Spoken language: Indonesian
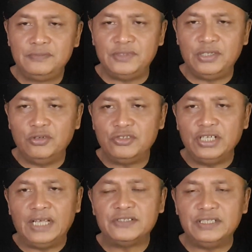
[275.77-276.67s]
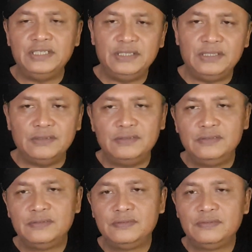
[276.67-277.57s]
negosiasi itu.
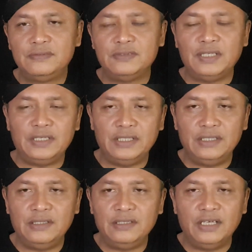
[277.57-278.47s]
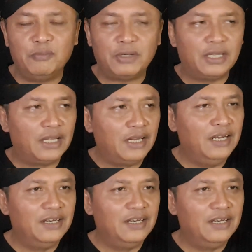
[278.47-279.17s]
Jadi ya perkara